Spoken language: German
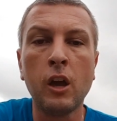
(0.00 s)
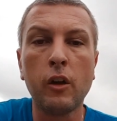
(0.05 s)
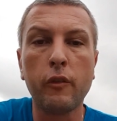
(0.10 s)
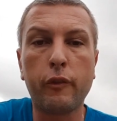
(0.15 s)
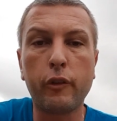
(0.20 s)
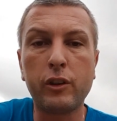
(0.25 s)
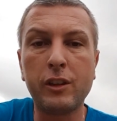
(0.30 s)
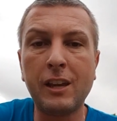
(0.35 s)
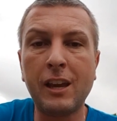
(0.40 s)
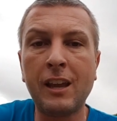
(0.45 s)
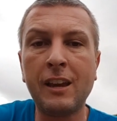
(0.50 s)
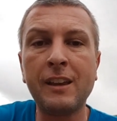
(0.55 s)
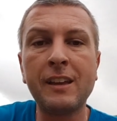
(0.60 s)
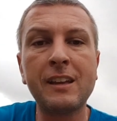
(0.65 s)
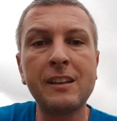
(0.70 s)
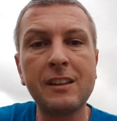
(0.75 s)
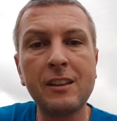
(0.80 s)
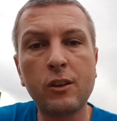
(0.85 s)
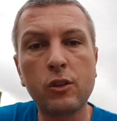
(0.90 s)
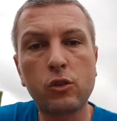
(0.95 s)
Für
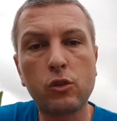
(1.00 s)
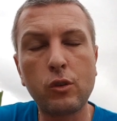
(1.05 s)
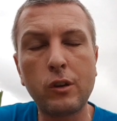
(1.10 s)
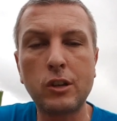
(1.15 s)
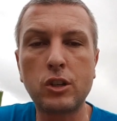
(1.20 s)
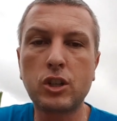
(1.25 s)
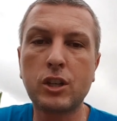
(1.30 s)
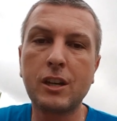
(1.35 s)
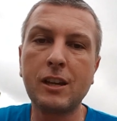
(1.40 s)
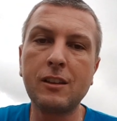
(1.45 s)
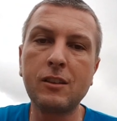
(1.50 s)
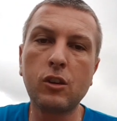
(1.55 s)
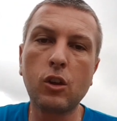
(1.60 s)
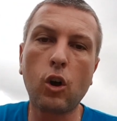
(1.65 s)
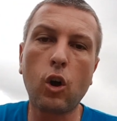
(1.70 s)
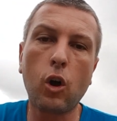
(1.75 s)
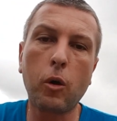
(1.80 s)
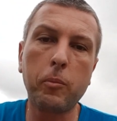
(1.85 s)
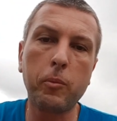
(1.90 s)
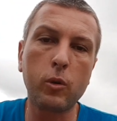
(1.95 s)
diejenigen, die natürlich
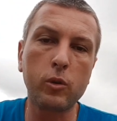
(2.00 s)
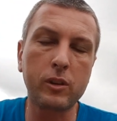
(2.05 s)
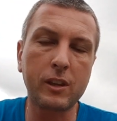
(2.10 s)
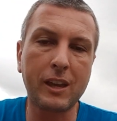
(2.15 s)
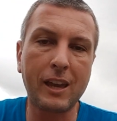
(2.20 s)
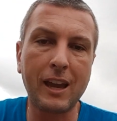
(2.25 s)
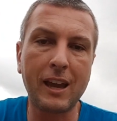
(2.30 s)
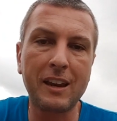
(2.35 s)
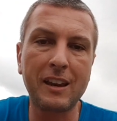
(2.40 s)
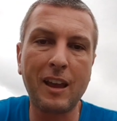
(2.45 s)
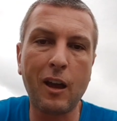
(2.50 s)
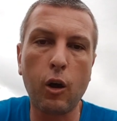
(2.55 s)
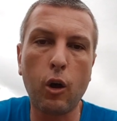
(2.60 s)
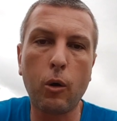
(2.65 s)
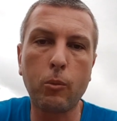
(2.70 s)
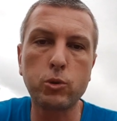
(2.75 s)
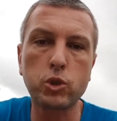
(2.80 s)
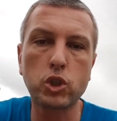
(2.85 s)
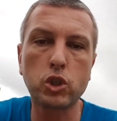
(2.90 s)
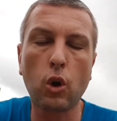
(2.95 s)
Kinder haben oder gerne
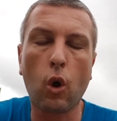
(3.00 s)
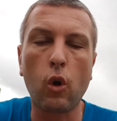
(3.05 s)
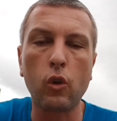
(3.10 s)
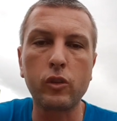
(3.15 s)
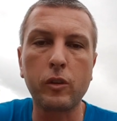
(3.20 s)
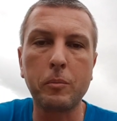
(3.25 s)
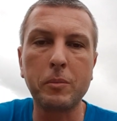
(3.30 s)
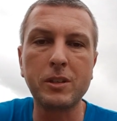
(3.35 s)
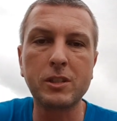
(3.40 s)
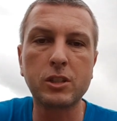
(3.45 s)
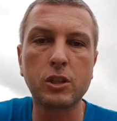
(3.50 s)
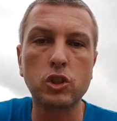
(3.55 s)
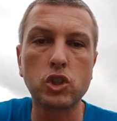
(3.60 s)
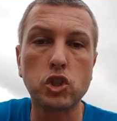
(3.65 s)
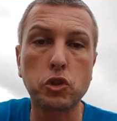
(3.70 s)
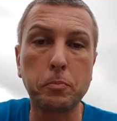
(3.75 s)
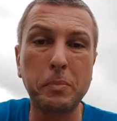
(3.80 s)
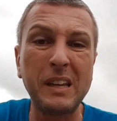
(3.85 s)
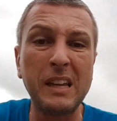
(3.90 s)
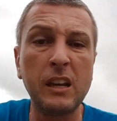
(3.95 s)
auch am Strand ein bisschen
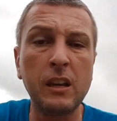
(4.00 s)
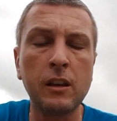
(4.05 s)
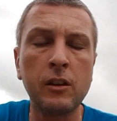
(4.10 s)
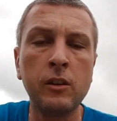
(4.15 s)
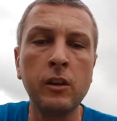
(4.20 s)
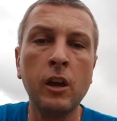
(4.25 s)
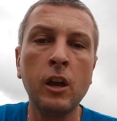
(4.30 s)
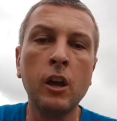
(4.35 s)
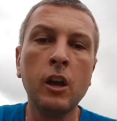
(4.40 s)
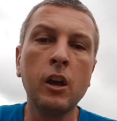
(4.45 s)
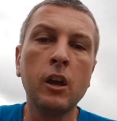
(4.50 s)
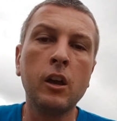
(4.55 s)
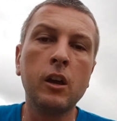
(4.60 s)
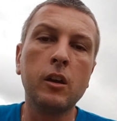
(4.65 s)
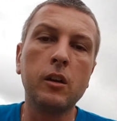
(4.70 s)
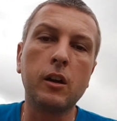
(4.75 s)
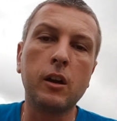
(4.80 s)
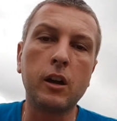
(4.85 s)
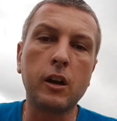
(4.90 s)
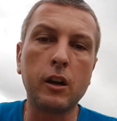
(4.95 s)
spielen,
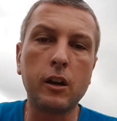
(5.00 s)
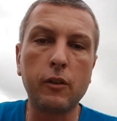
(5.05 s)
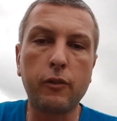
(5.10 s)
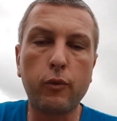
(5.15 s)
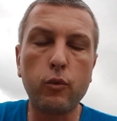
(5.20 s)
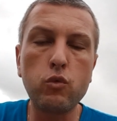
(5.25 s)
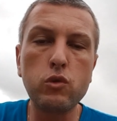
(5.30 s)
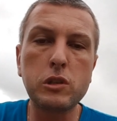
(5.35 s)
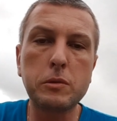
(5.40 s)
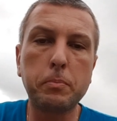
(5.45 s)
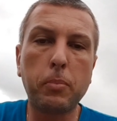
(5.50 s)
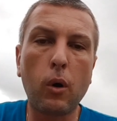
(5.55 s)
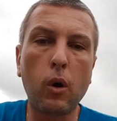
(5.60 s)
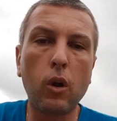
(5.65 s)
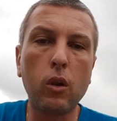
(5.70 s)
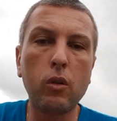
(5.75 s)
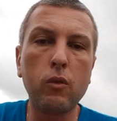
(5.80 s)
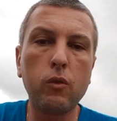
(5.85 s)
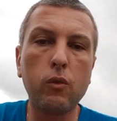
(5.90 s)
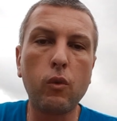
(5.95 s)
äh,
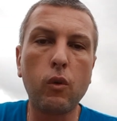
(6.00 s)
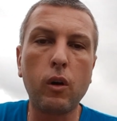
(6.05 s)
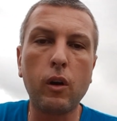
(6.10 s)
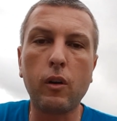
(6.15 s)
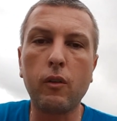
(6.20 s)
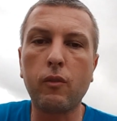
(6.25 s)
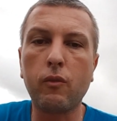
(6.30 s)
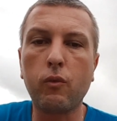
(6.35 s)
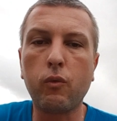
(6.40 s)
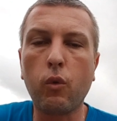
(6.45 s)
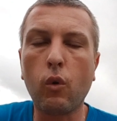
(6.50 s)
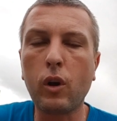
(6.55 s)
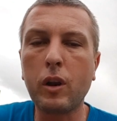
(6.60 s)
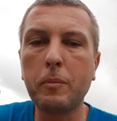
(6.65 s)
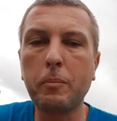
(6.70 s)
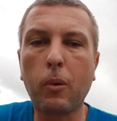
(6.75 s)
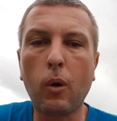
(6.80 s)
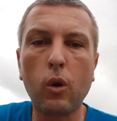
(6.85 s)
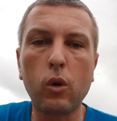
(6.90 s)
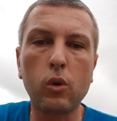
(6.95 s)
Fußball, äh,
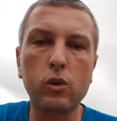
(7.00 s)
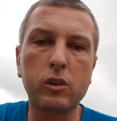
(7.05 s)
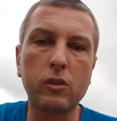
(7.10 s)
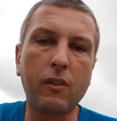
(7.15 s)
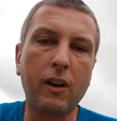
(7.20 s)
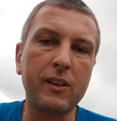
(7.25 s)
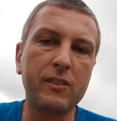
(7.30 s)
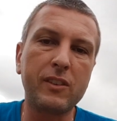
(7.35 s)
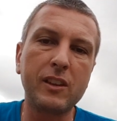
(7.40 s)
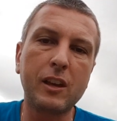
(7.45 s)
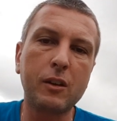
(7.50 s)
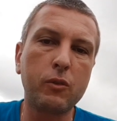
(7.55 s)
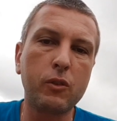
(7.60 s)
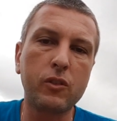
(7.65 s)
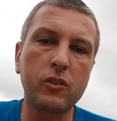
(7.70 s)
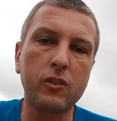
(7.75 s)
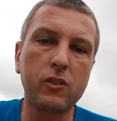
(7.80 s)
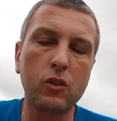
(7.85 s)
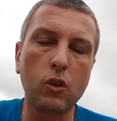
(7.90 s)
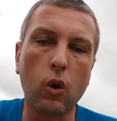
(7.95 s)
Volleyball oder weiß ich,
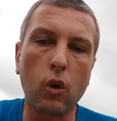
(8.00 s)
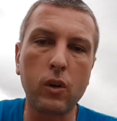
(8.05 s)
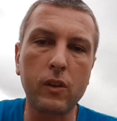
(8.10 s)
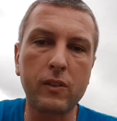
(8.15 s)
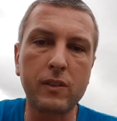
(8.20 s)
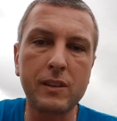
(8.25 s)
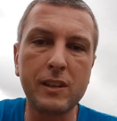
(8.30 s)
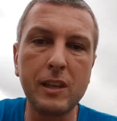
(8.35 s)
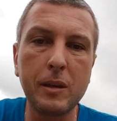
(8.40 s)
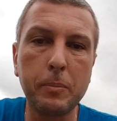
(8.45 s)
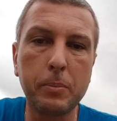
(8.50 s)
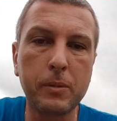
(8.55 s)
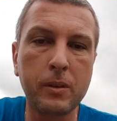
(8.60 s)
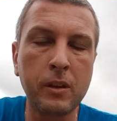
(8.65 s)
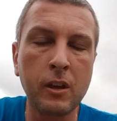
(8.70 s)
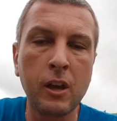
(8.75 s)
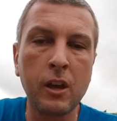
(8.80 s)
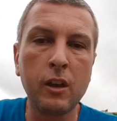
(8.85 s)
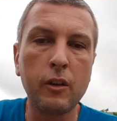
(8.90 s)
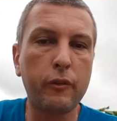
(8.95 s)
was es da alles gibt.
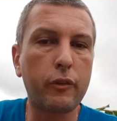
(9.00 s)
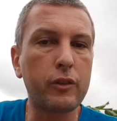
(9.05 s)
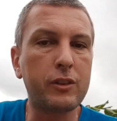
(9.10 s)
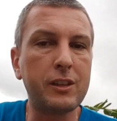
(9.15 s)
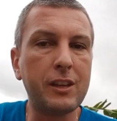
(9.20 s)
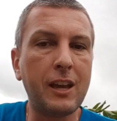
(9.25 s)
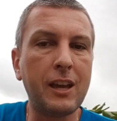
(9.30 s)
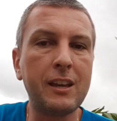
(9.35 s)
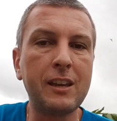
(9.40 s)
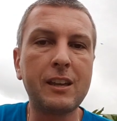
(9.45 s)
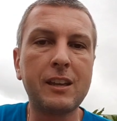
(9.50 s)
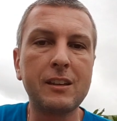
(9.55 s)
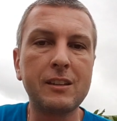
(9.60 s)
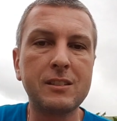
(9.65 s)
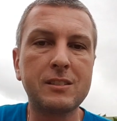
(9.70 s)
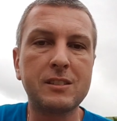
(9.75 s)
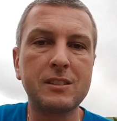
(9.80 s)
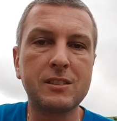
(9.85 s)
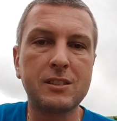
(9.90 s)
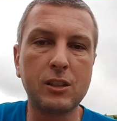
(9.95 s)
Für diejenigen
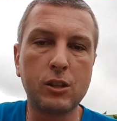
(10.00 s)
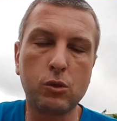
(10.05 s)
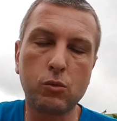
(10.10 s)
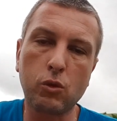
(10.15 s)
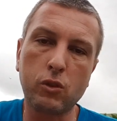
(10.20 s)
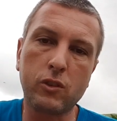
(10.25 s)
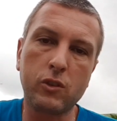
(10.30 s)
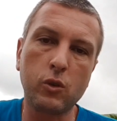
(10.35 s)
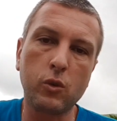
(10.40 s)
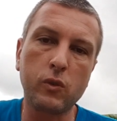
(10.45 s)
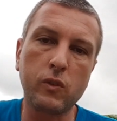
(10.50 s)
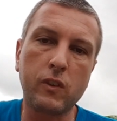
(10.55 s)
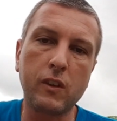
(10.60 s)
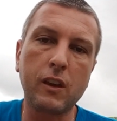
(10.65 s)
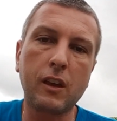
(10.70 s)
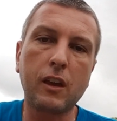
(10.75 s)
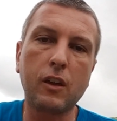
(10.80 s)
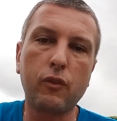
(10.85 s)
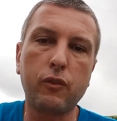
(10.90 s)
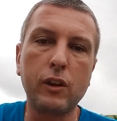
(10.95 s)
ist die Situation
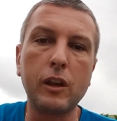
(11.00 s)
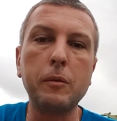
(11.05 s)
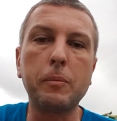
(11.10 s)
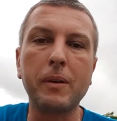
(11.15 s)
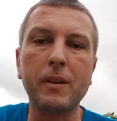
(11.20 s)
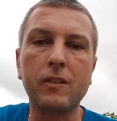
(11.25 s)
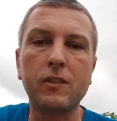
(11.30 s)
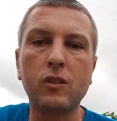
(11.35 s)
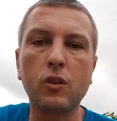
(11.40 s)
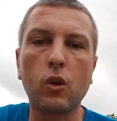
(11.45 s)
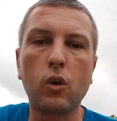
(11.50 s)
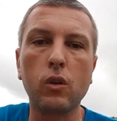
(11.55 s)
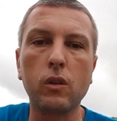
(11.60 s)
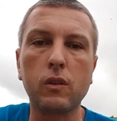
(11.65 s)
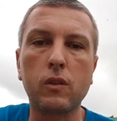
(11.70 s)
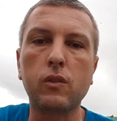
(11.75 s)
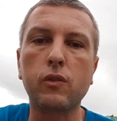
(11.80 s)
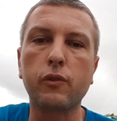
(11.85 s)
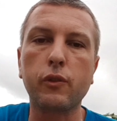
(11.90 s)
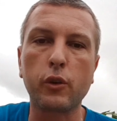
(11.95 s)
sicher viel besser
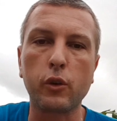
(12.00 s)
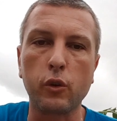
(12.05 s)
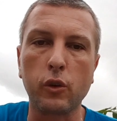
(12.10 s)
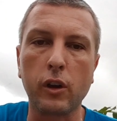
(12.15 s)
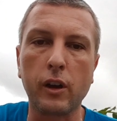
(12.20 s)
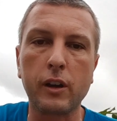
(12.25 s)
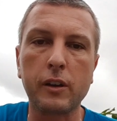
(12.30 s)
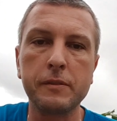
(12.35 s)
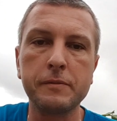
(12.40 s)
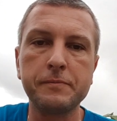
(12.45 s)
als früher.